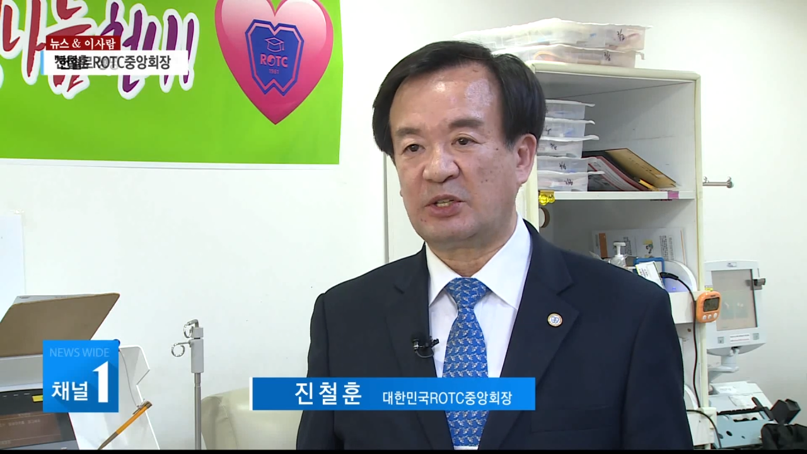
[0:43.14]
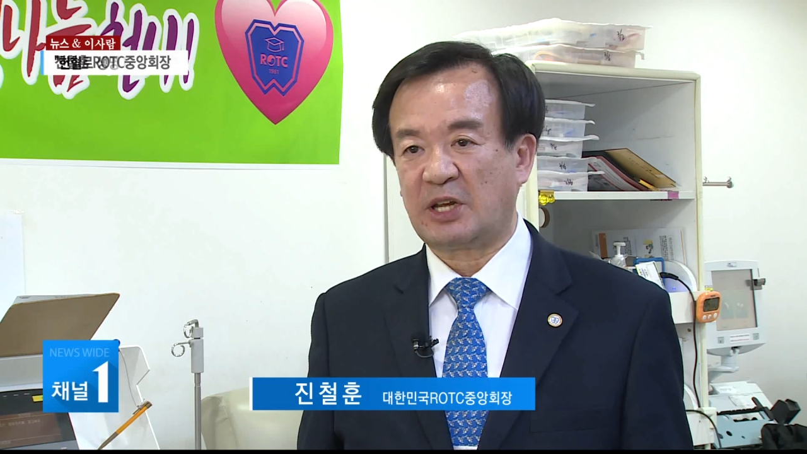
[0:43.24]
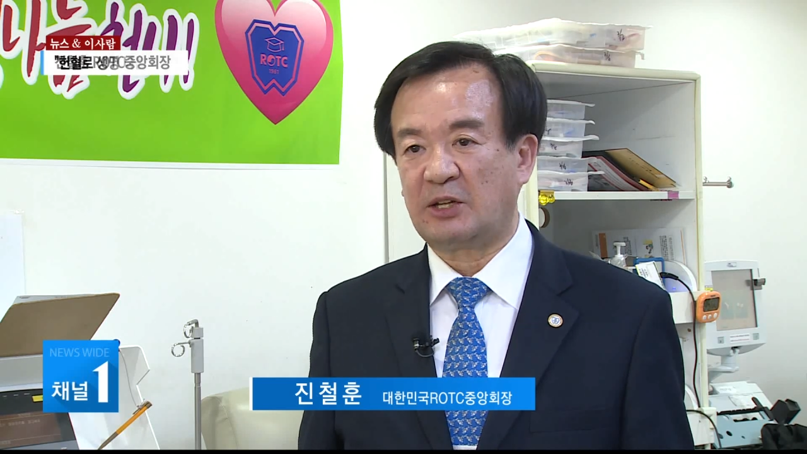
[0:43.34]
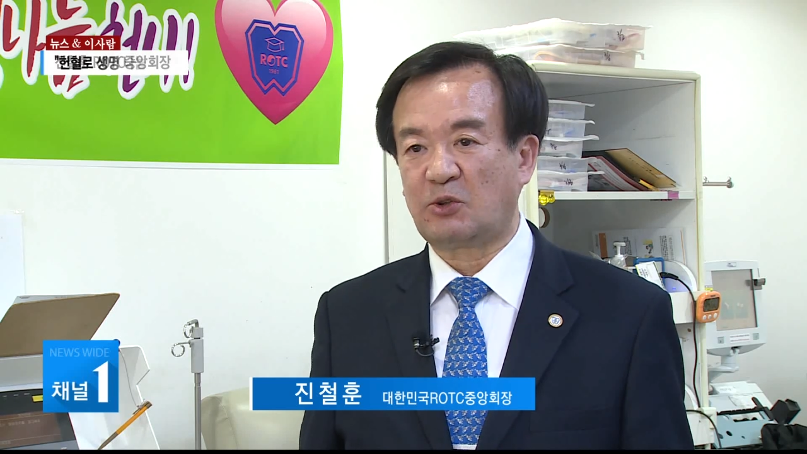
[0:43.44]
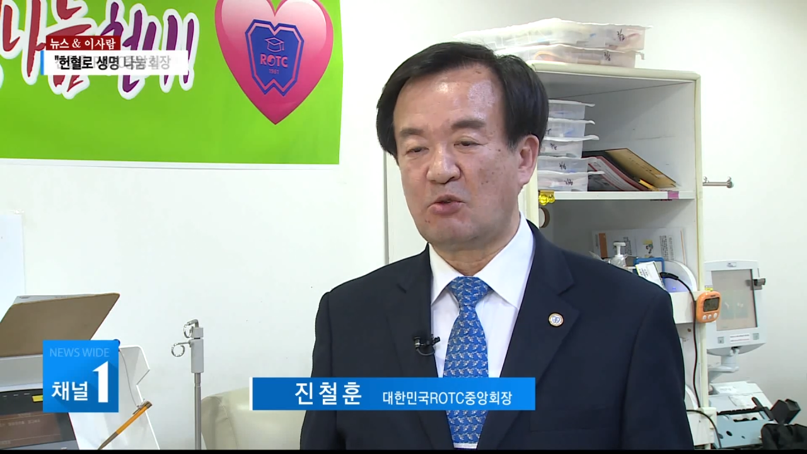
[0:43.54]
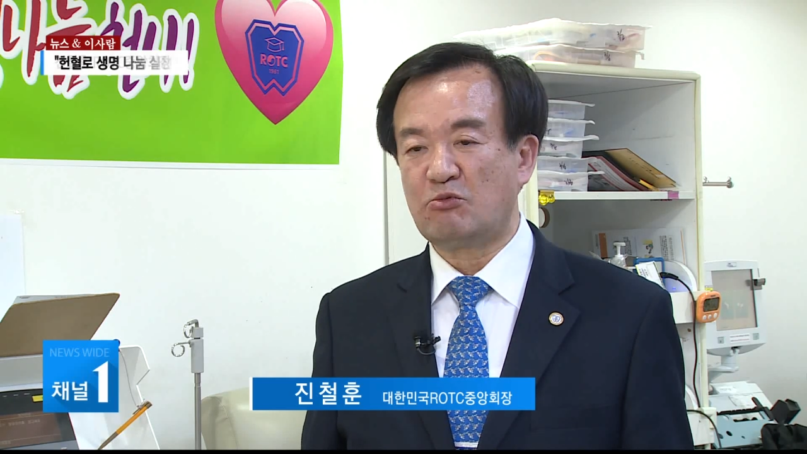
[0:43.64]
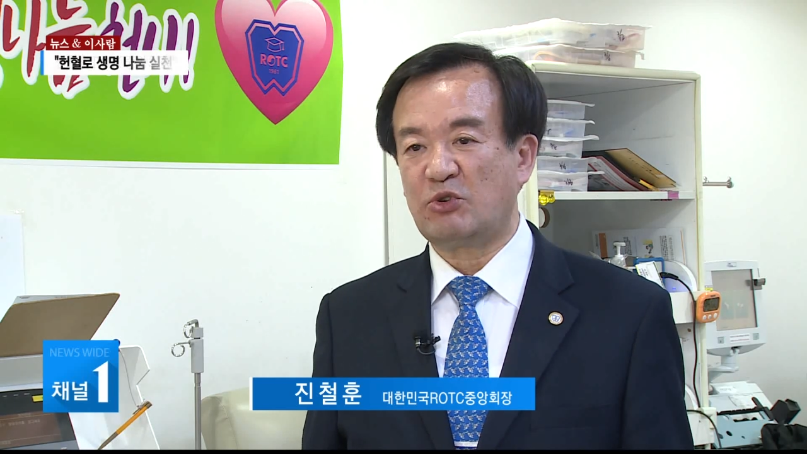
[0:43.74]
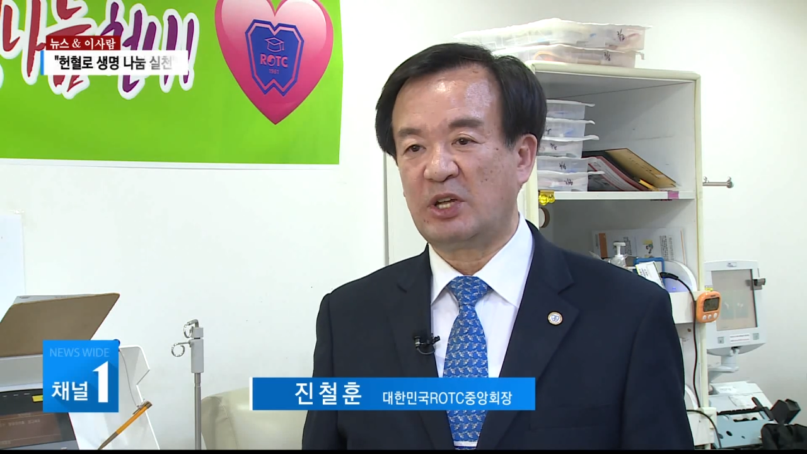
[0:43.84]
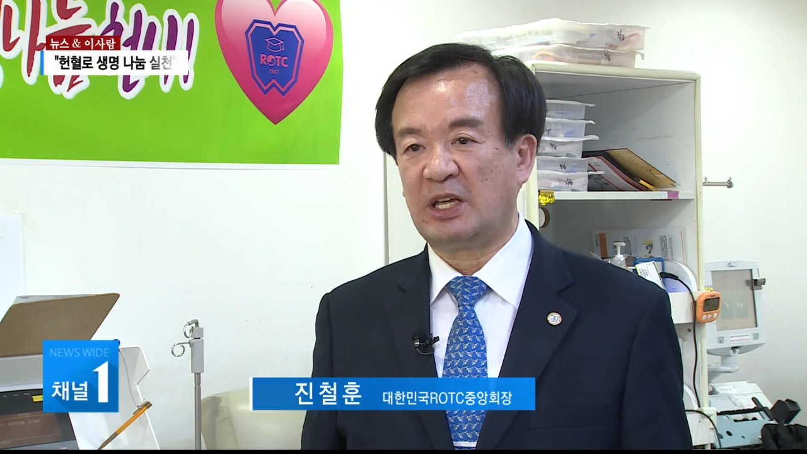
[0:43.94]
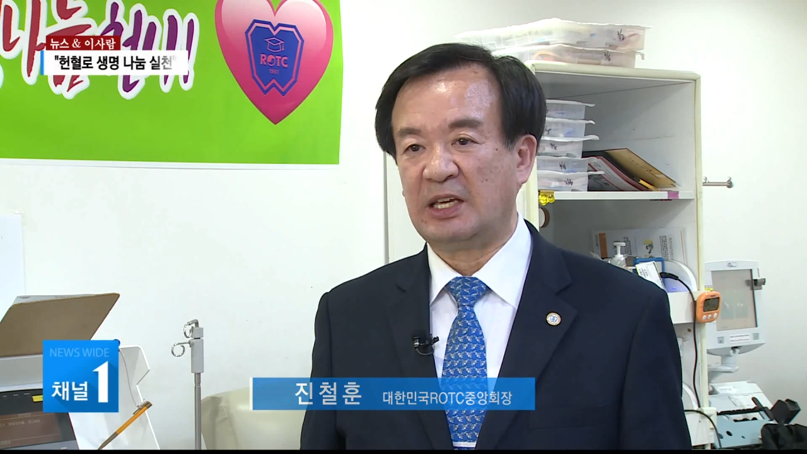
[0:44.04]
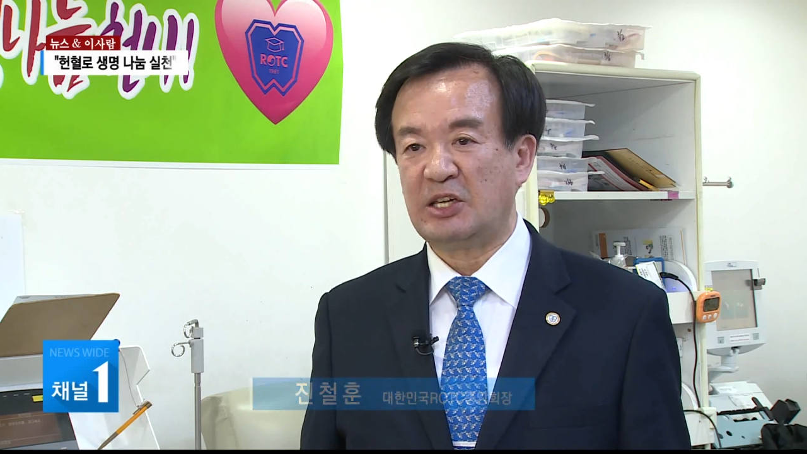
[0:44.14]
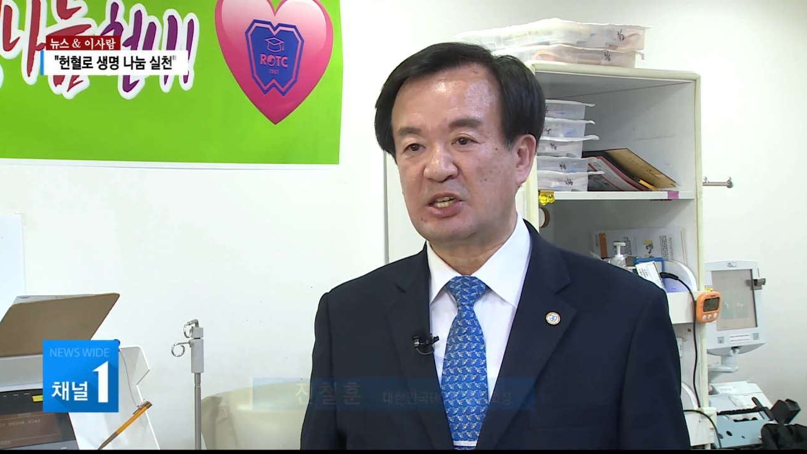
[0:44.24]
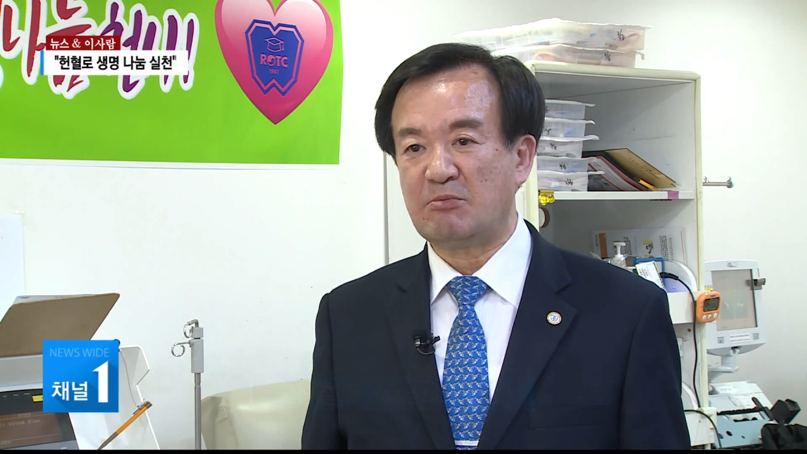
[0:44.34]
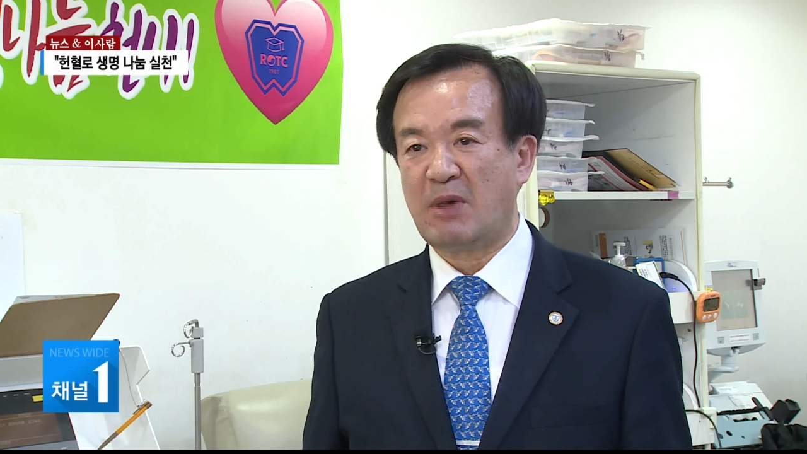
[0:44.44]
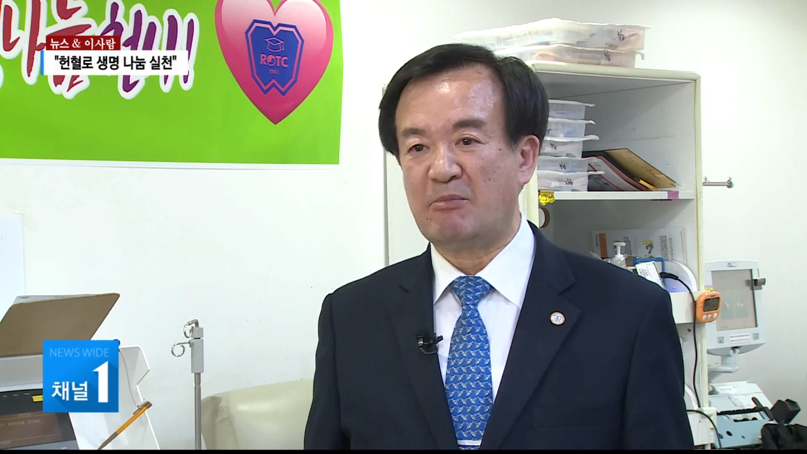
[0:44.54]
이제는 동문이
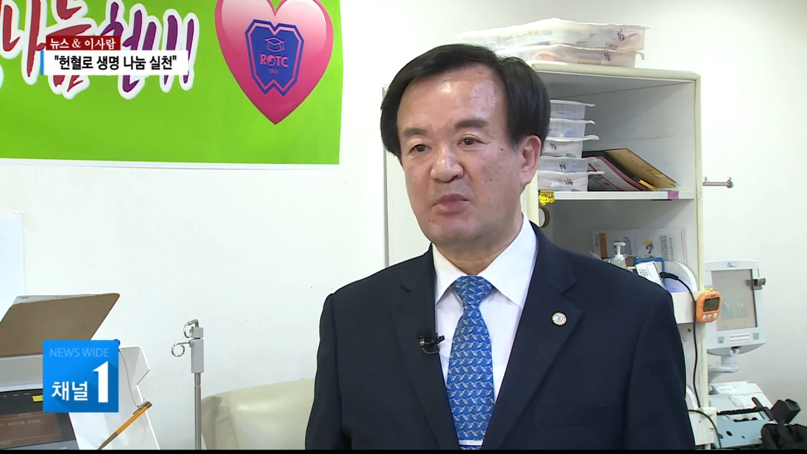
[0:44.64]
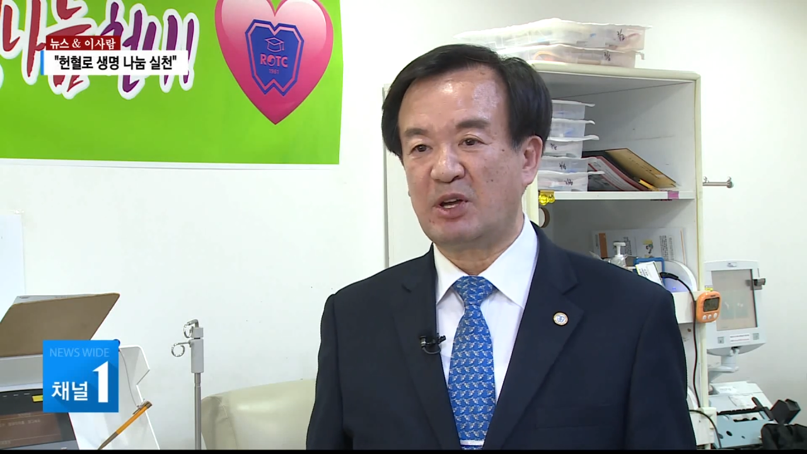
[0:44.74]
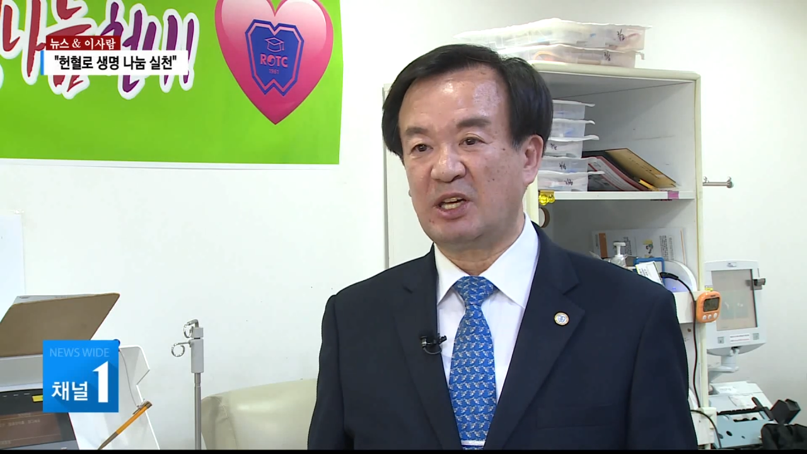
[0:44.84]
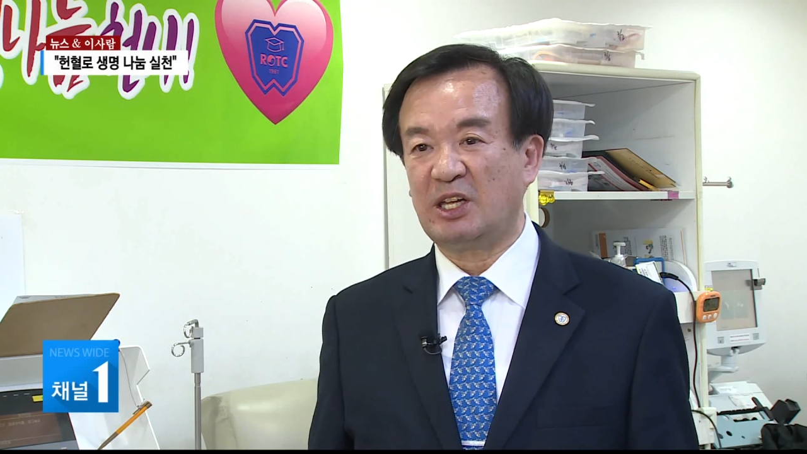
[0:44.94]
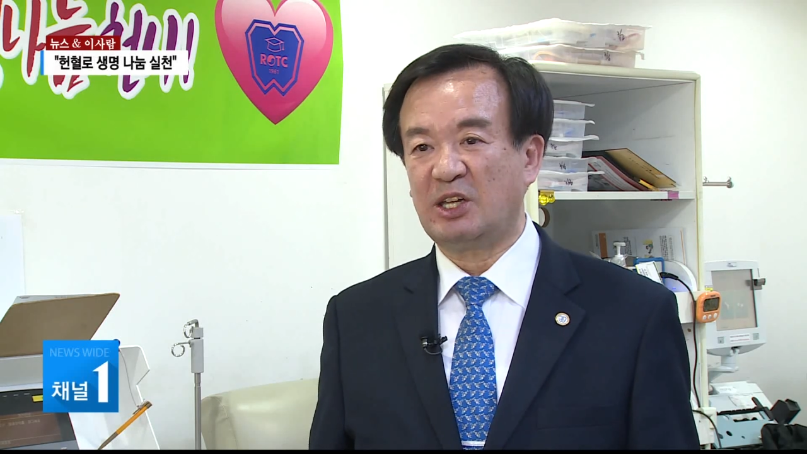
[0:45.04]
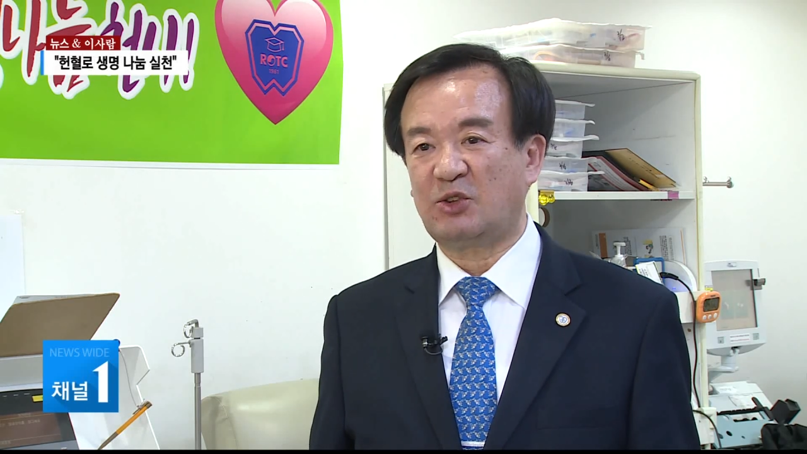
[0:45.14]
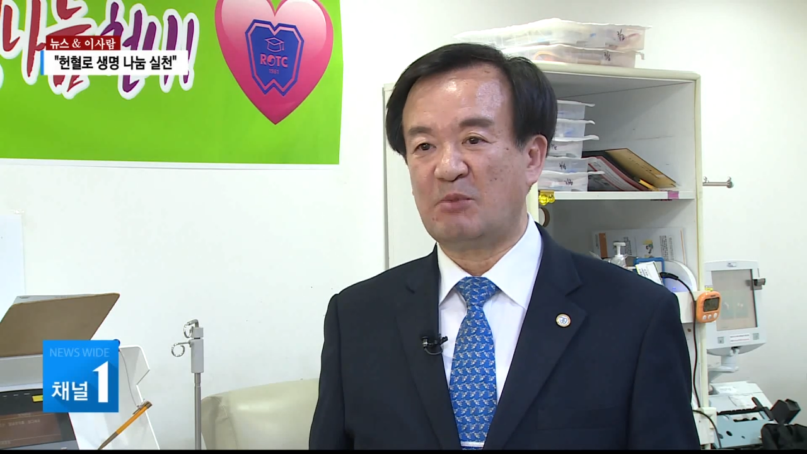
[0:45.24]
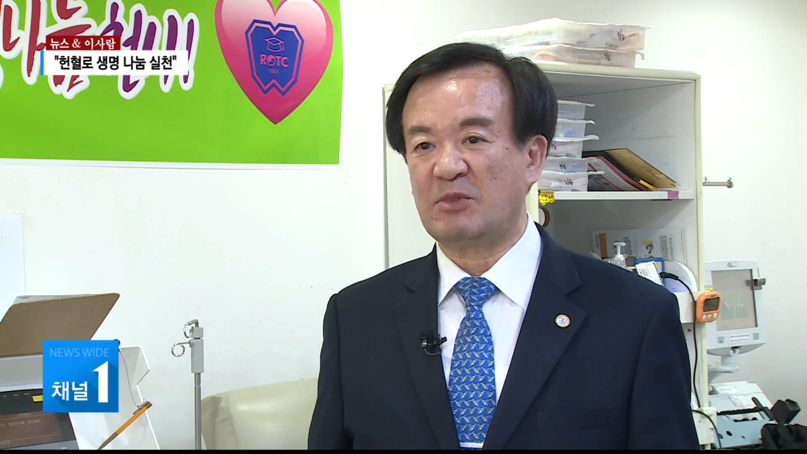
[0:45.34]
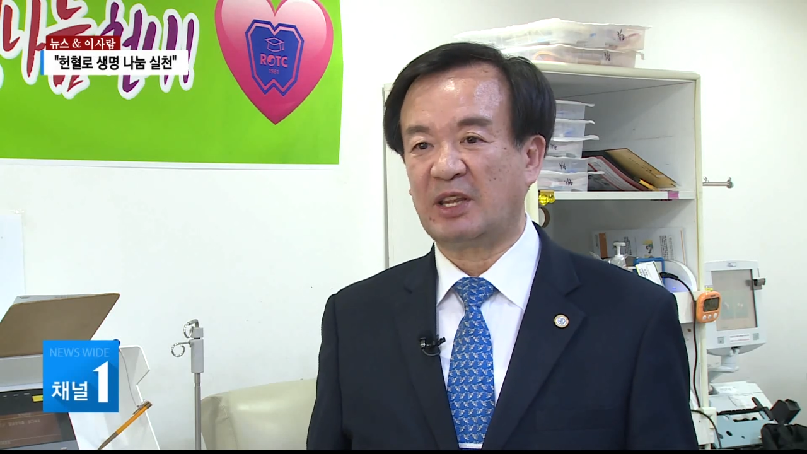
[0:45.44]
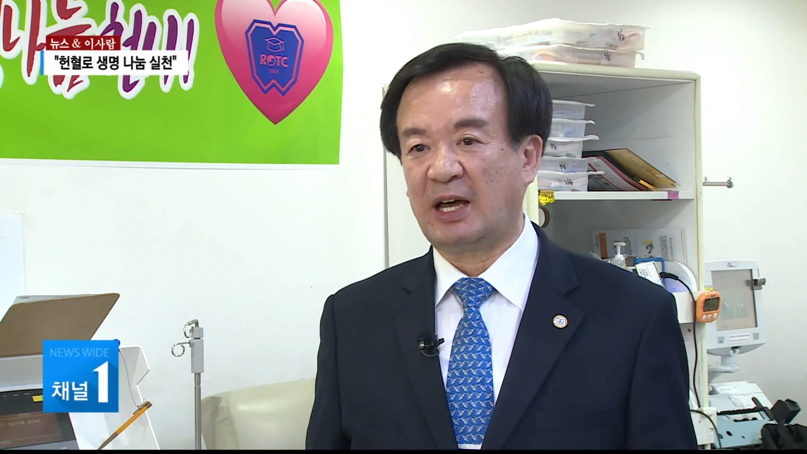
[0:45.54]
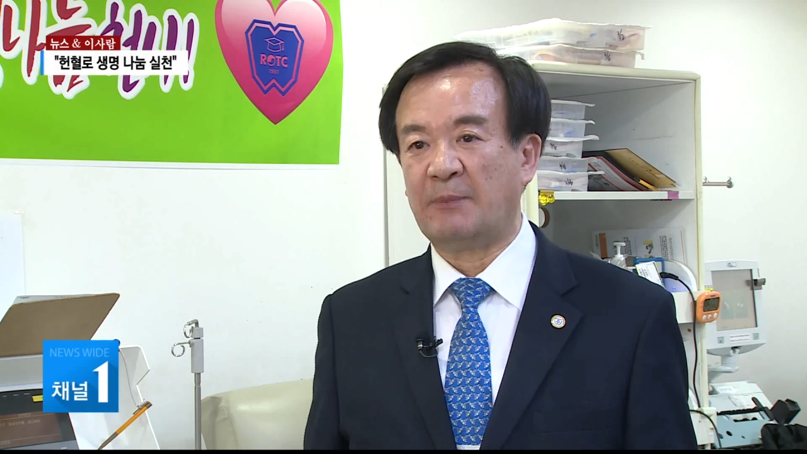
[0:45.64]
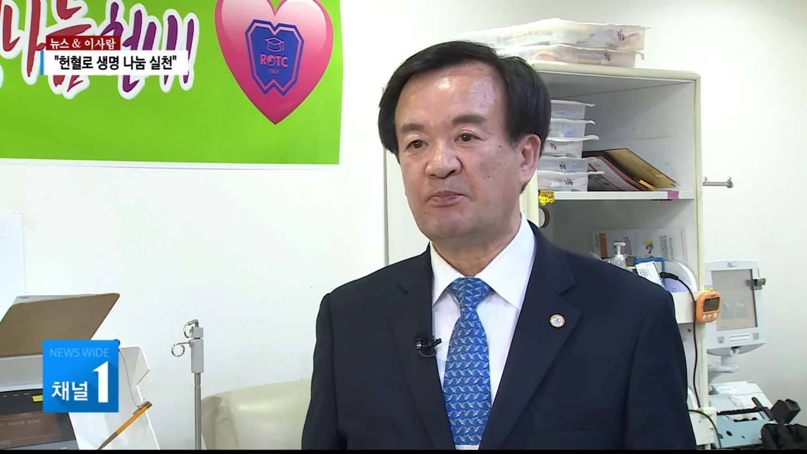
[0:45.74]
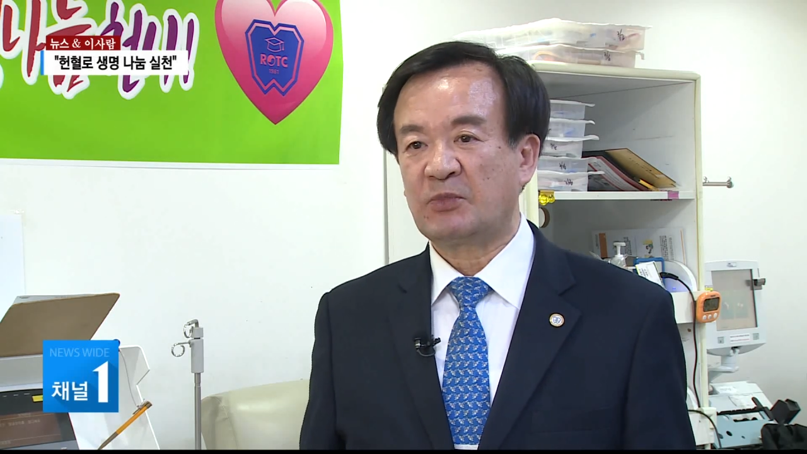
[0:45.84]
20만 명이 됩니다.